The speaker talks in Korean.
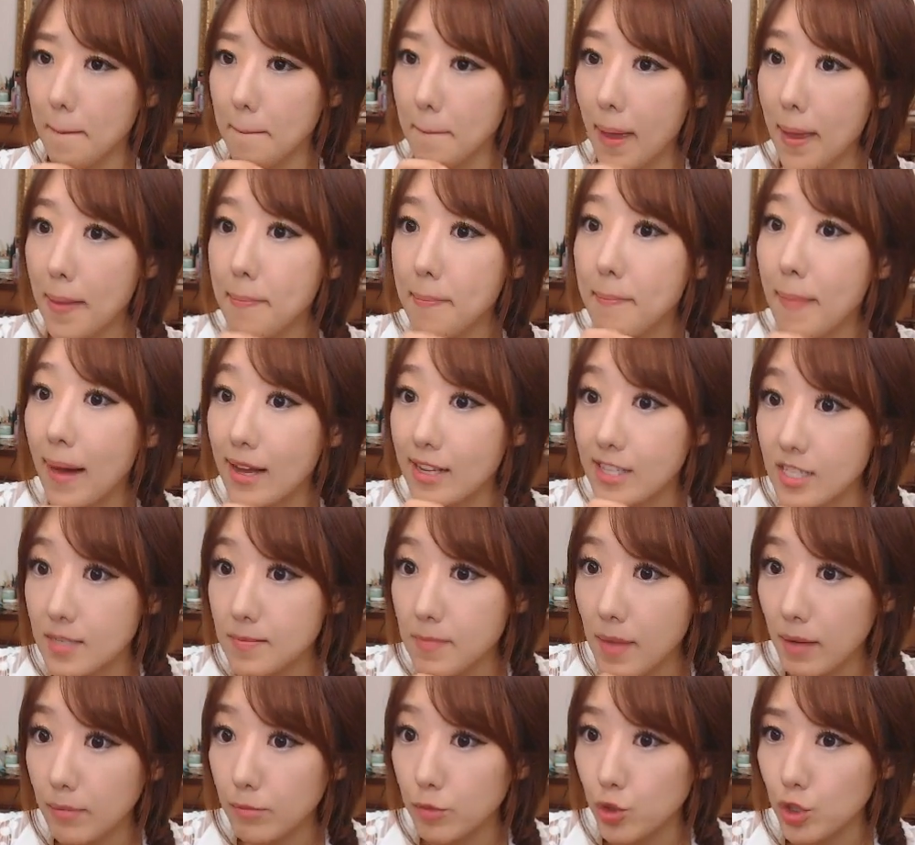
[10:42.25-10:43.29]
맨
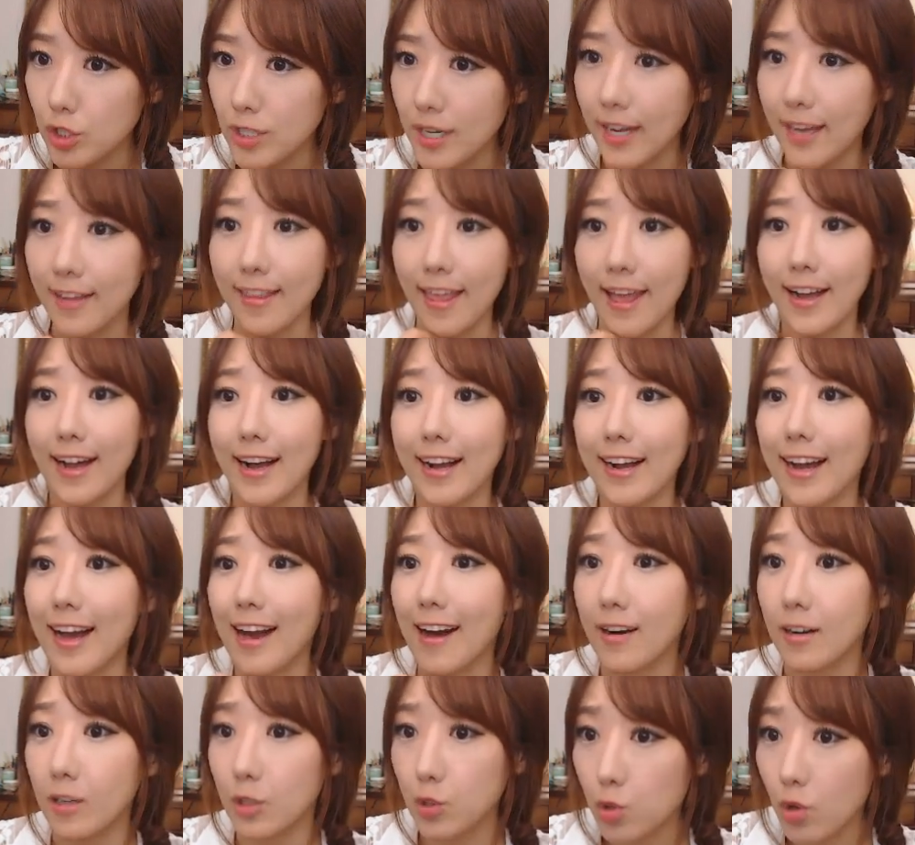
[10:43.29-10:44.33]
마지막 문장에 내가
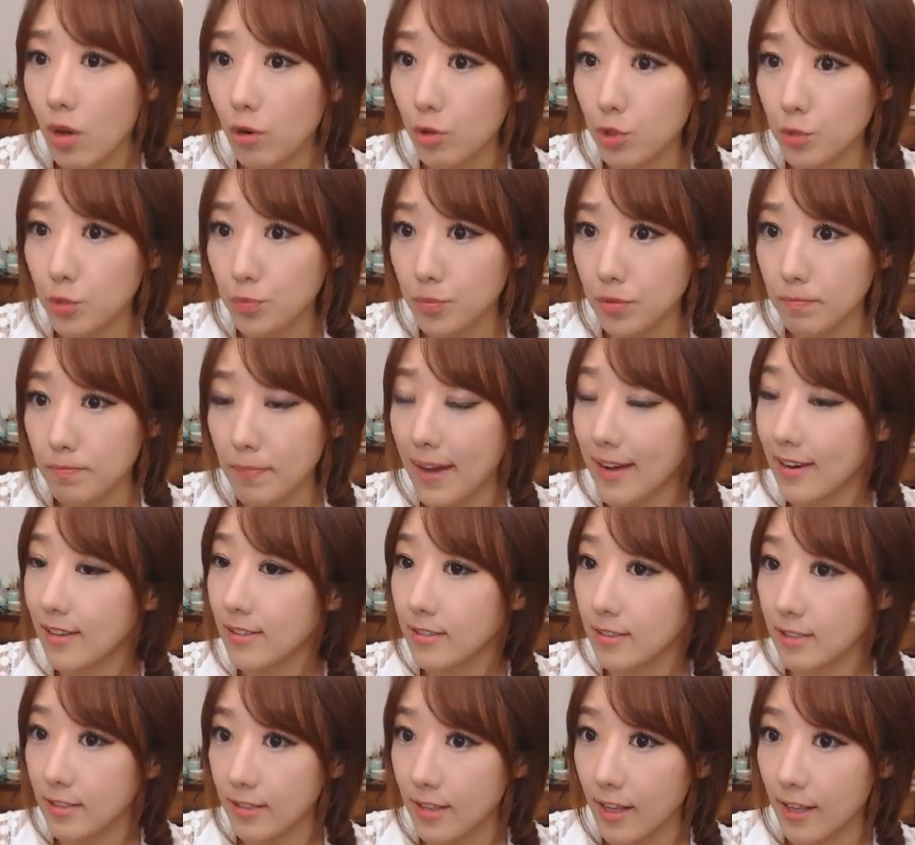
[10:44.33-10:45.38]
강조하고 싶은 말을
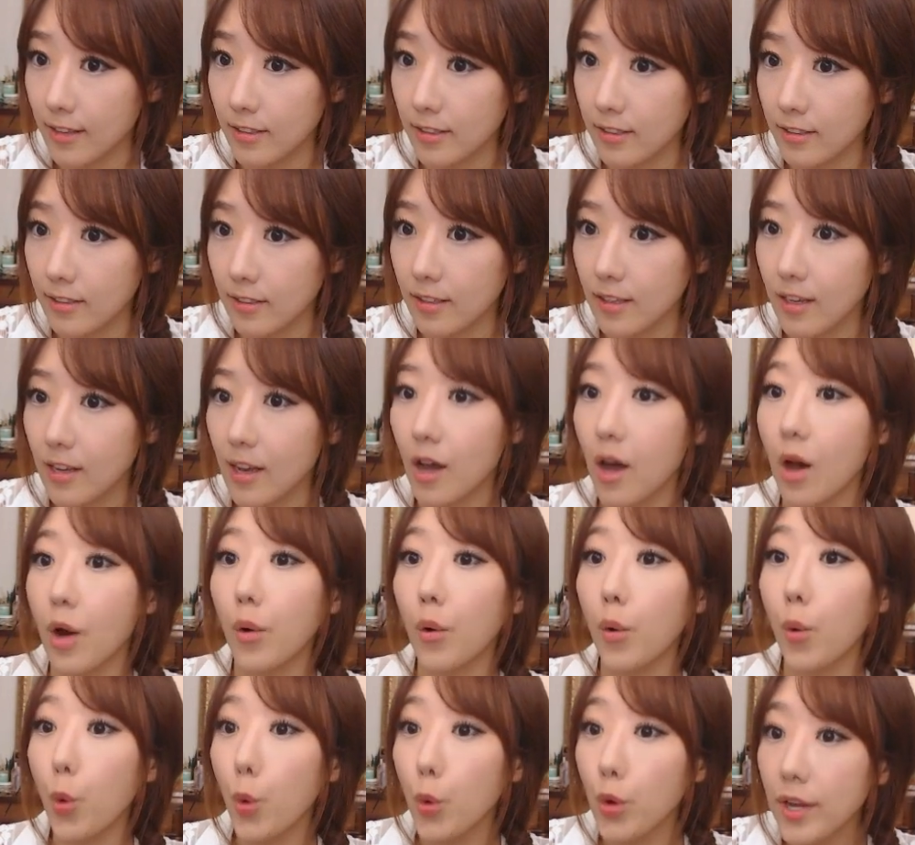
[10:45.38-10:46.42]
쓸 때는
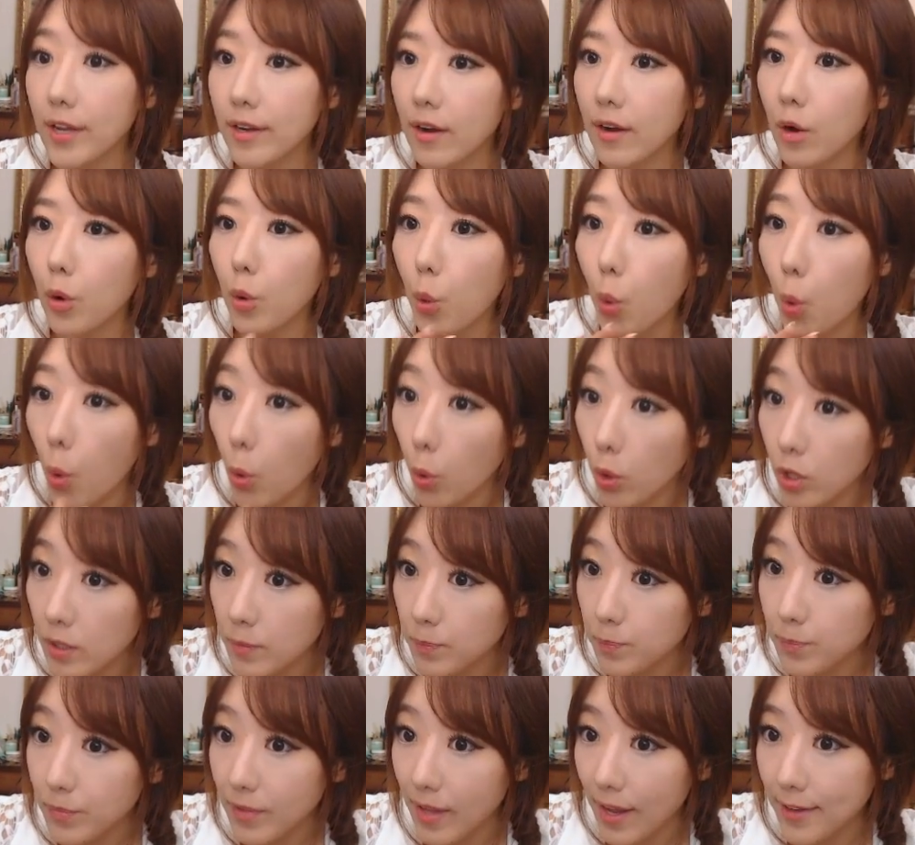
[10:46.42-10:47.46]
오히려
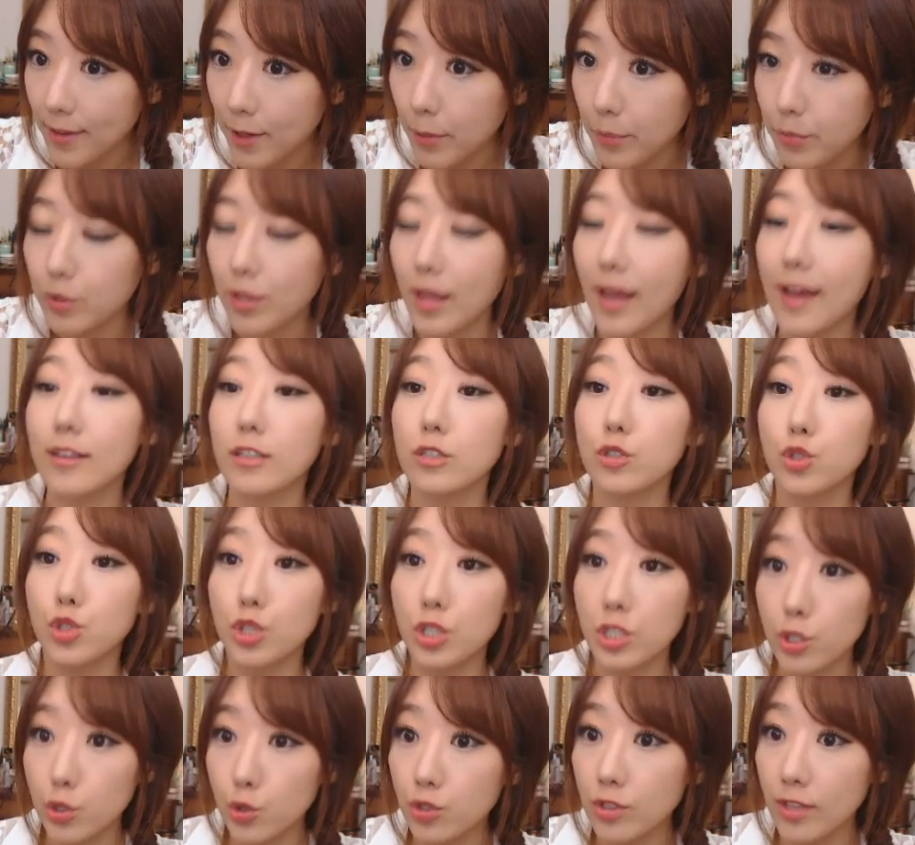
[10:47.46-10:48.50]
고급 단어보다
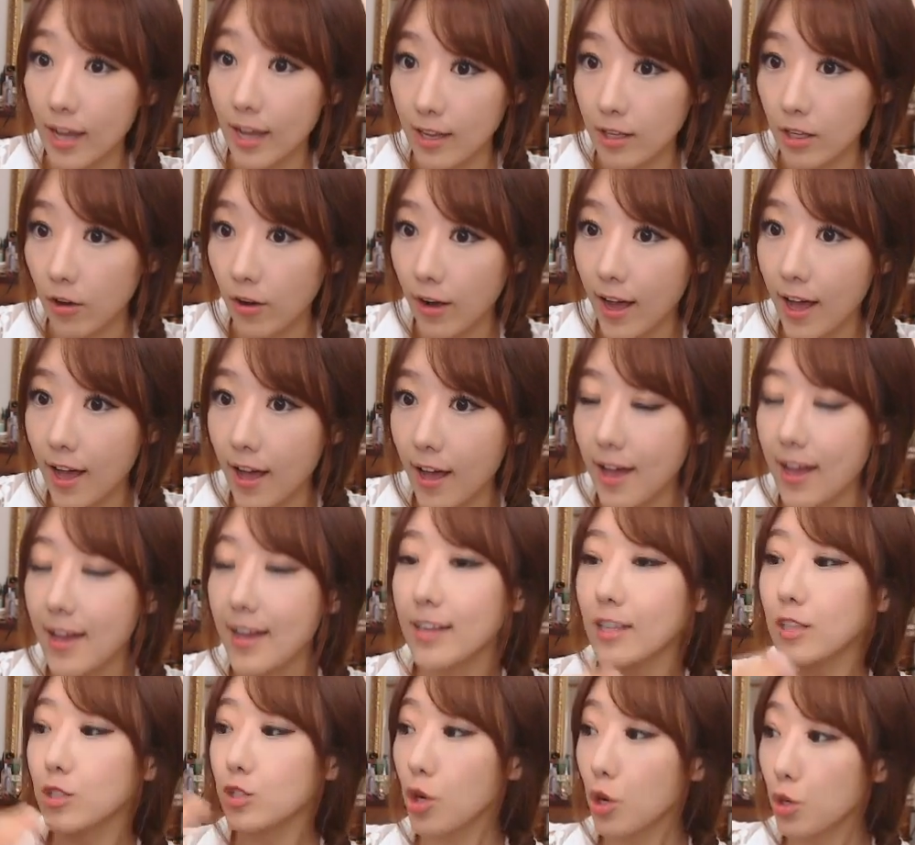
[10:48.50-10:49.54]
쉬운 단어가
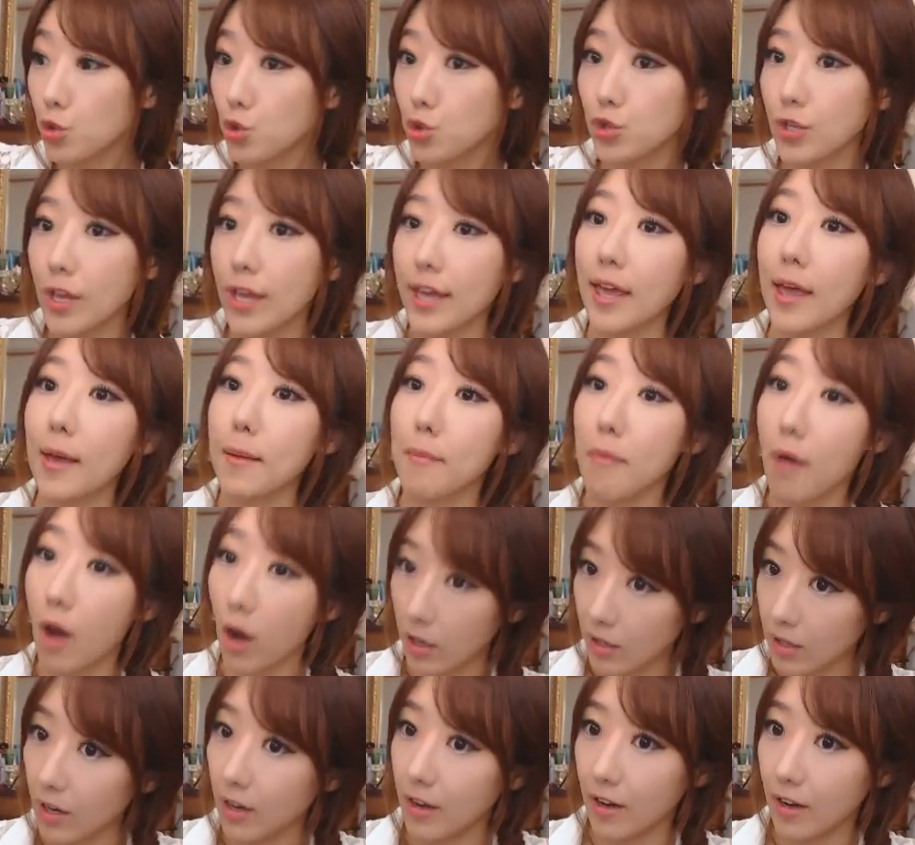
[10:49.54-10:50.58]
청중에게
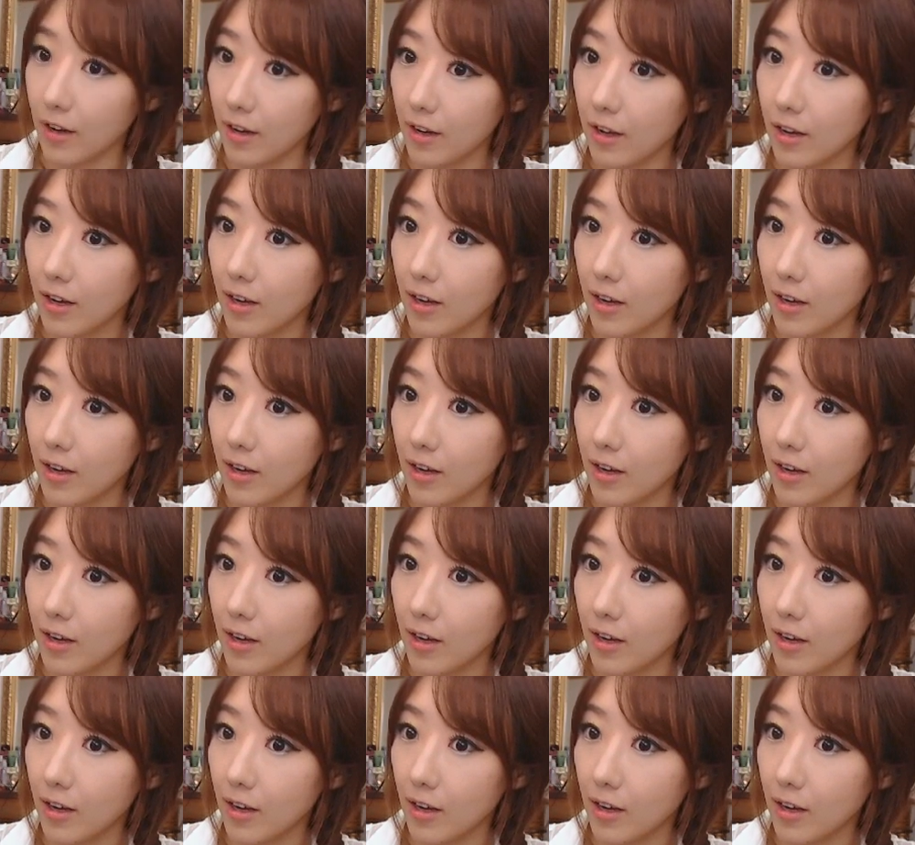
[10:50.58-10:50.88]
먹혀요.